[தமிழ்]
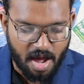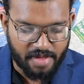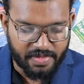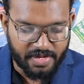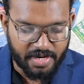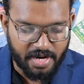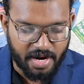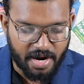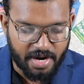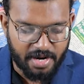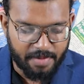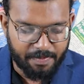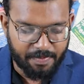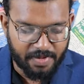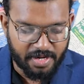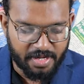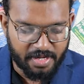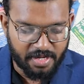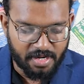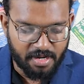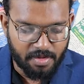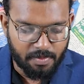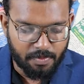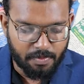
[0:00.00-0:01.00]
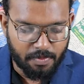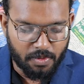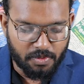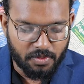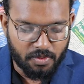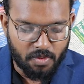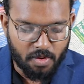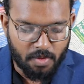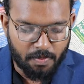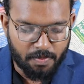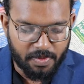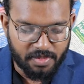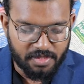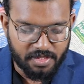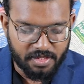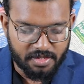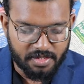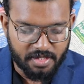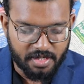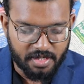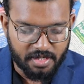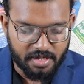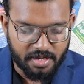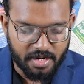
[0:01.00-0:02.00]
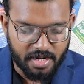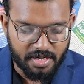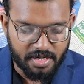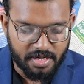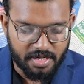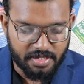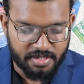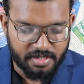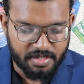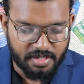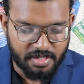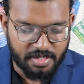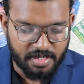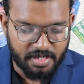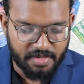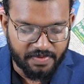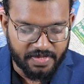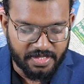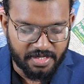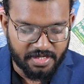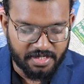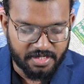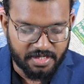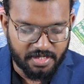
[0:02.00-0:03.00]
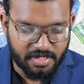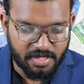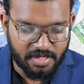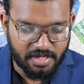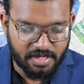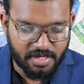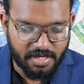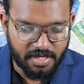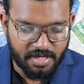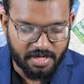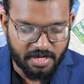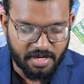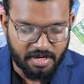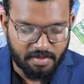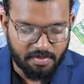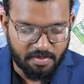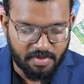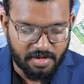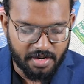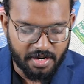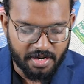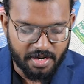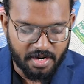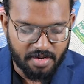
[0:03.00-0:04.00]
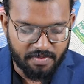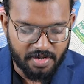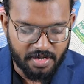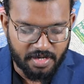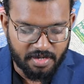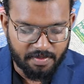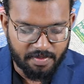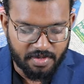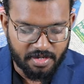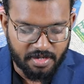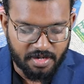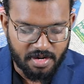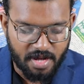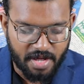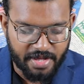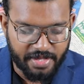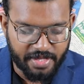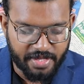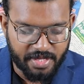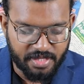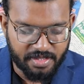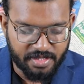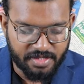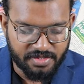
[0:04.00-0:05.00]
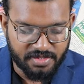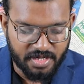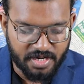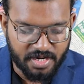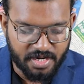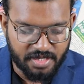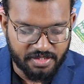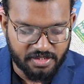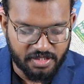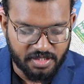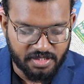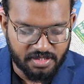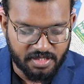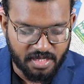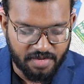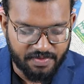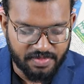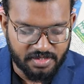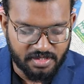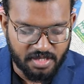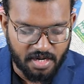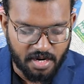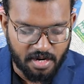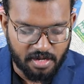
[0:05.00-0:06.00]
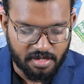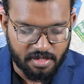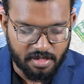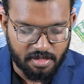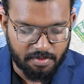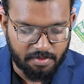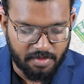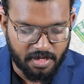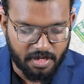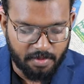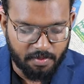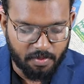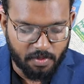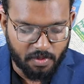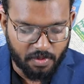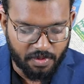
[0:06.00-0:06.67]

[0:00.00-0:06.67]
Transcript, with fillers: அதன் அடிப்படையில் பொது ஒப்பந்தத்தில் கையெழுத்து இடுவதற்கு நீங்களும் இணங்க வேண்டும் என்று ஐக்கிய தேசிய கட்சியின் தவிசாளர் எம்மிடம்